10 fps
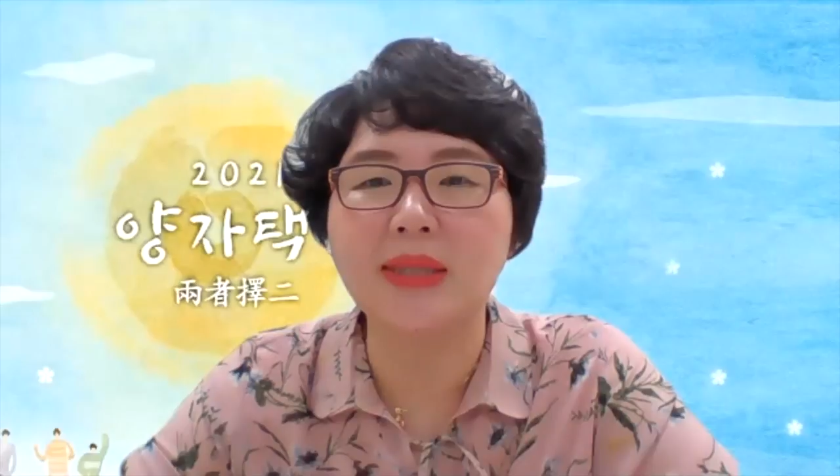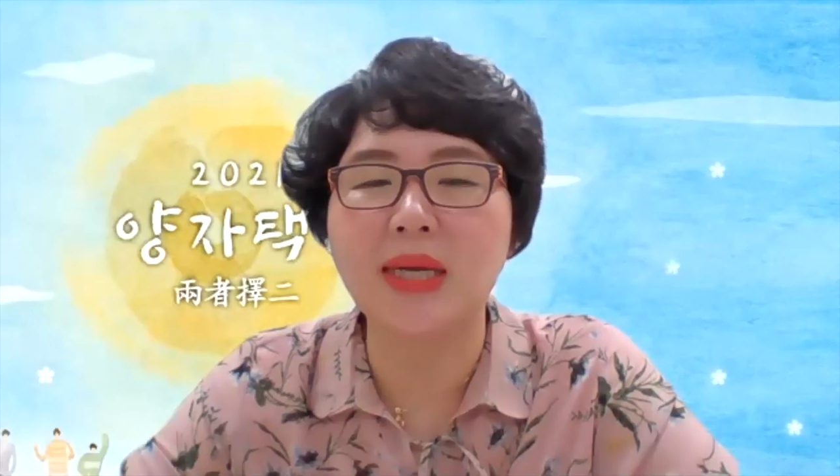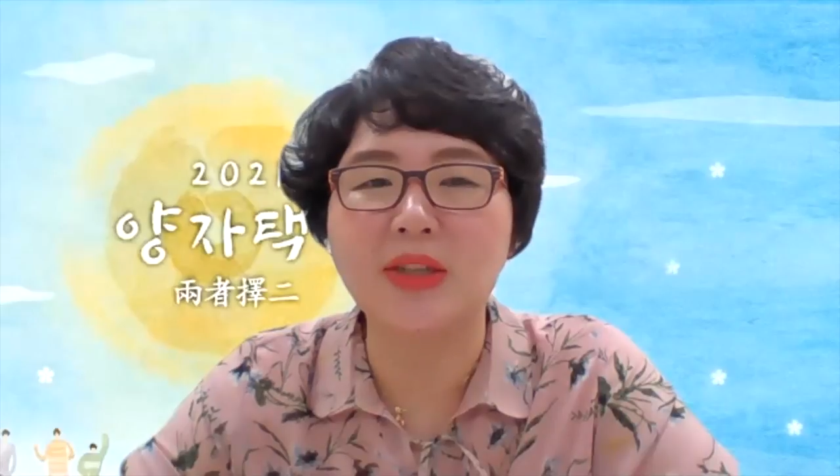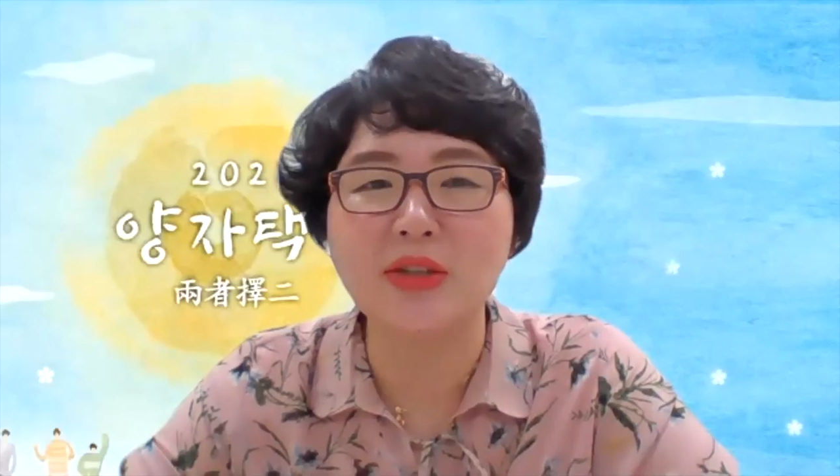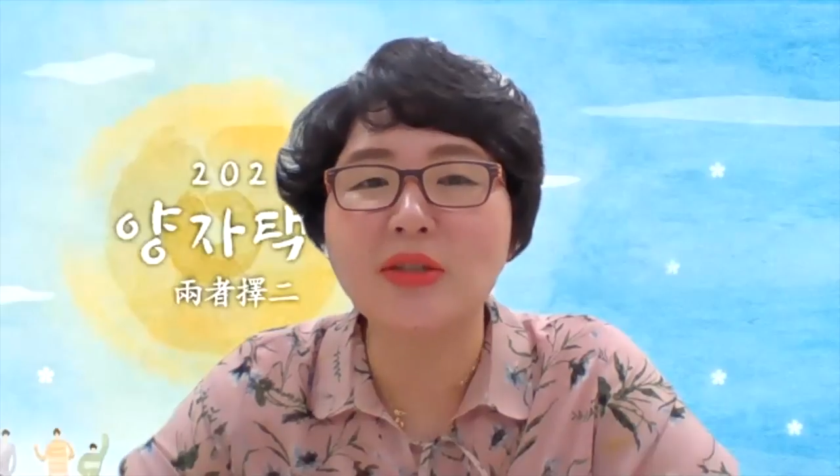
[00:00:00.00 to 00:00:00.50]

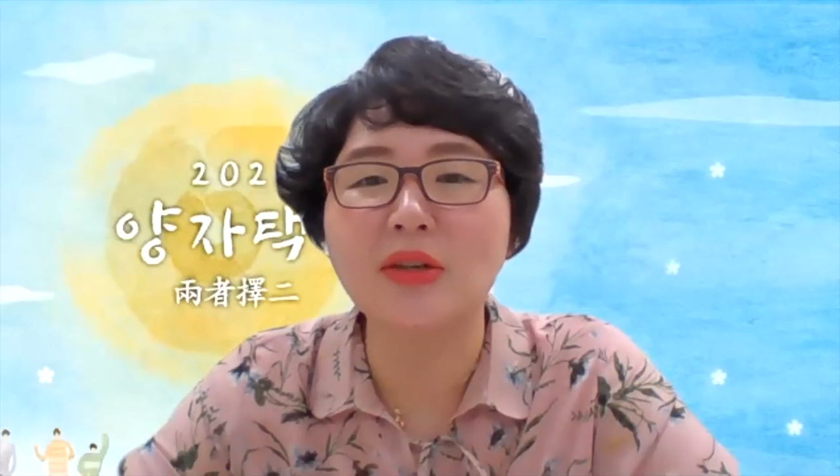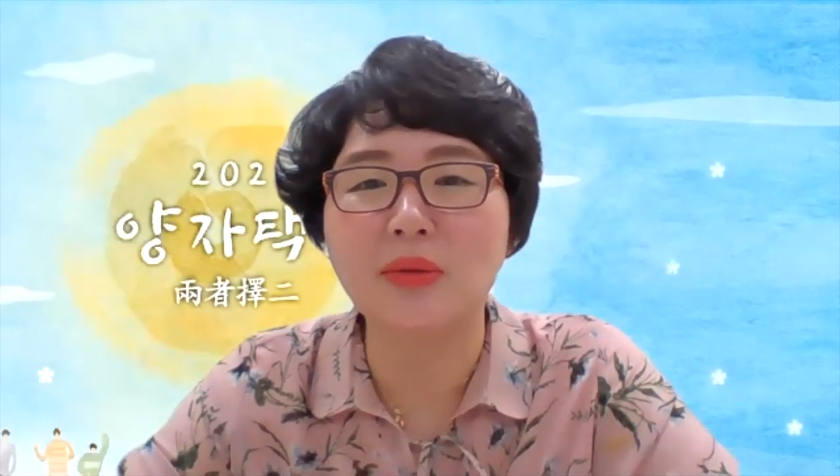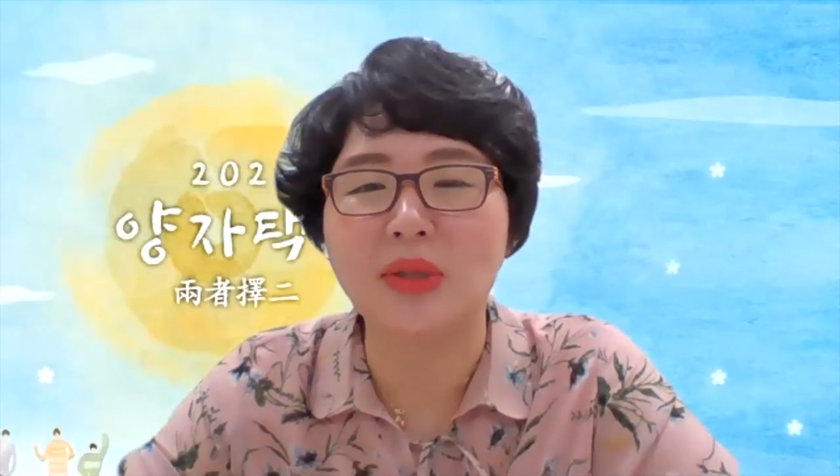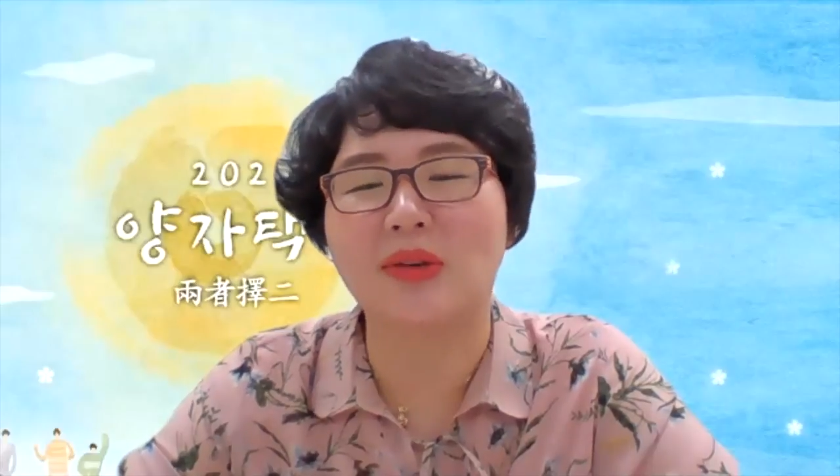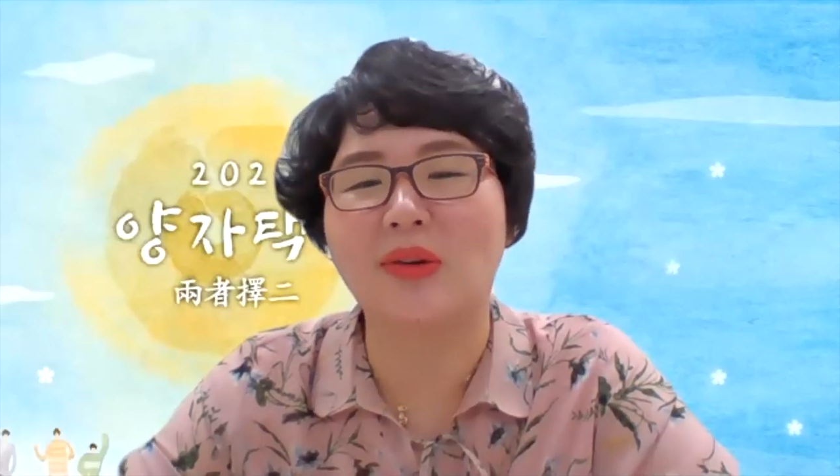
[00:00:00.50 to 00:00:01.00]
이제 리더스
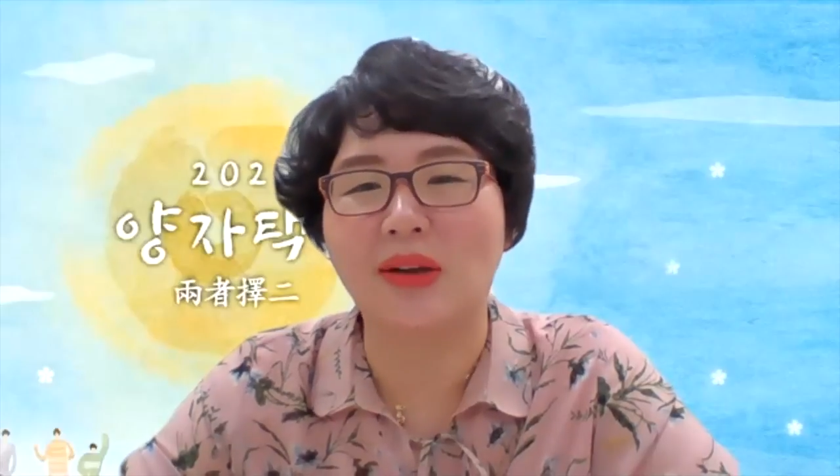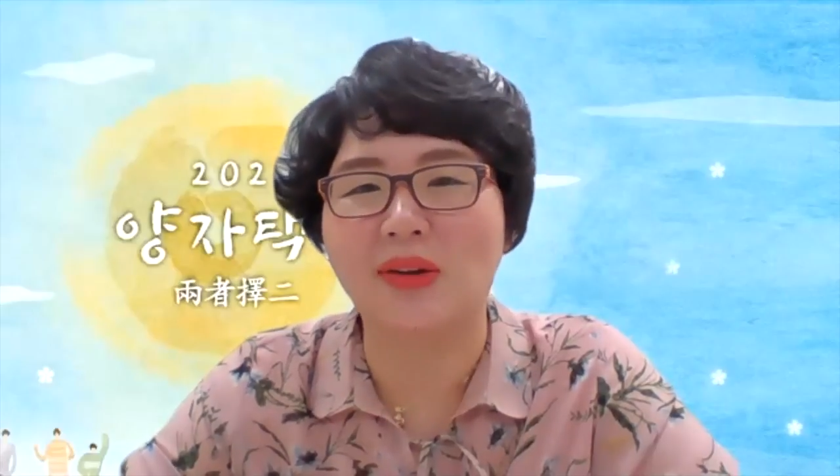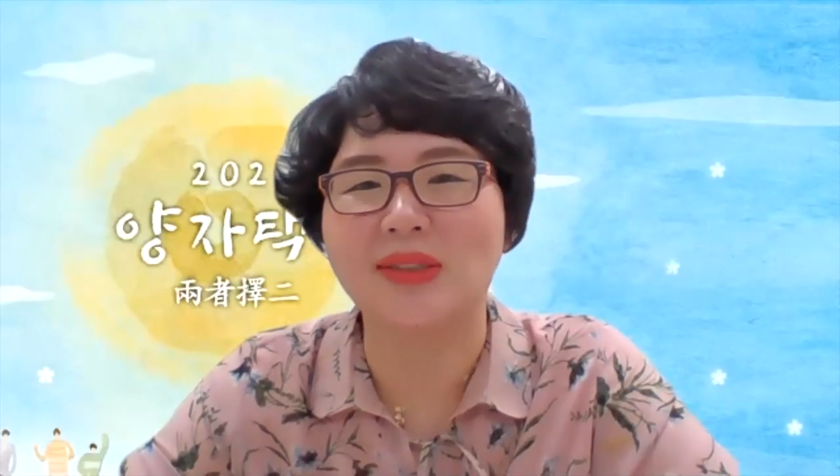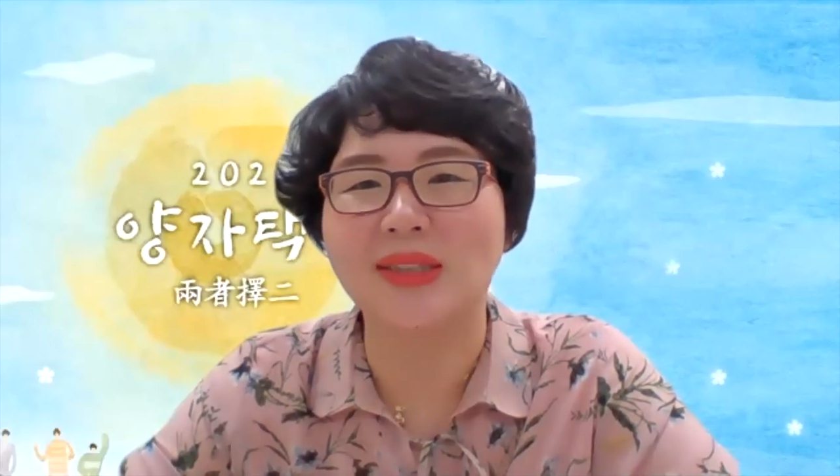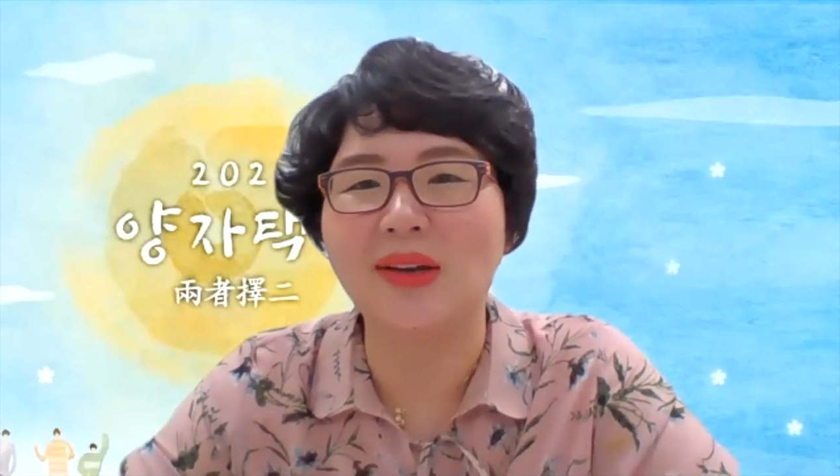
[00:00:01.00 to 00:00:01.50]
클럽에
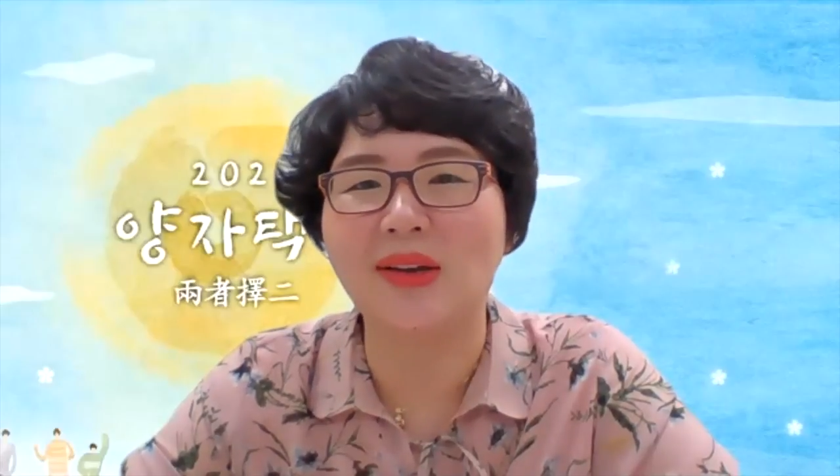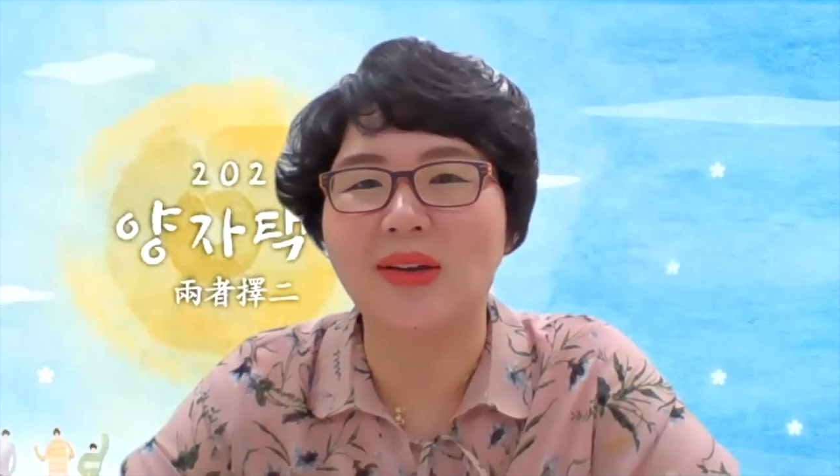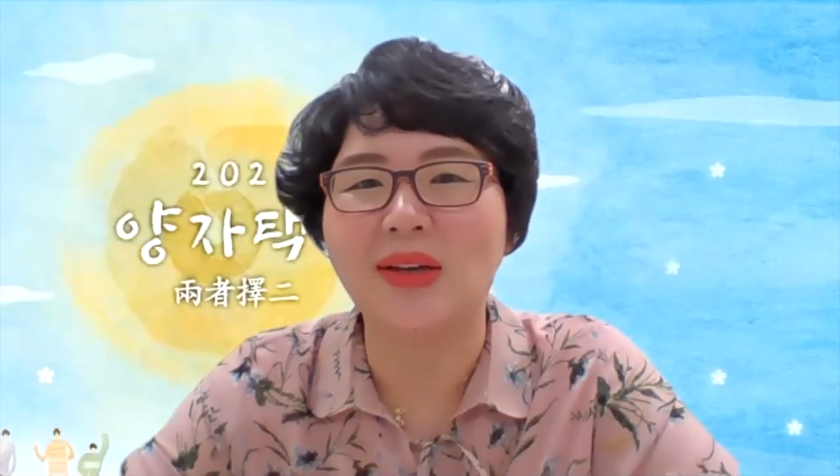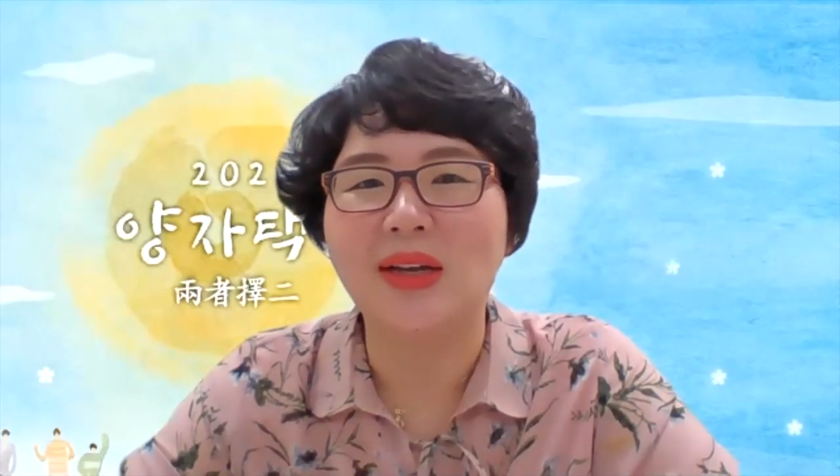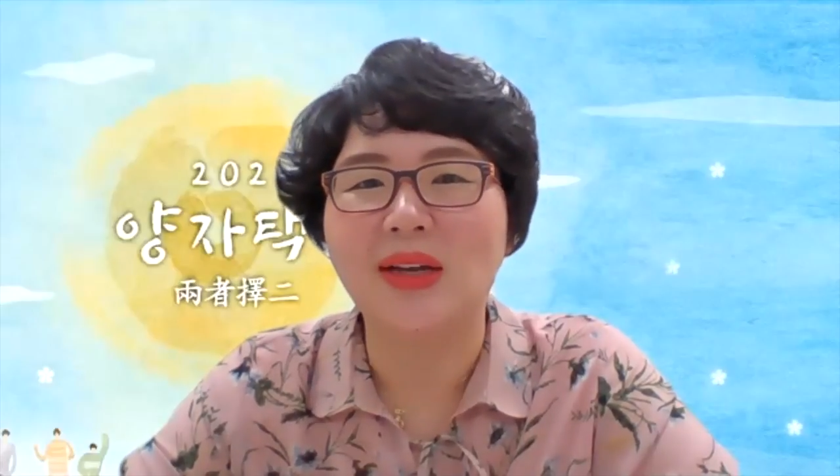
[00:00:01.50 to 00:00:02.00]
들어왔거든요.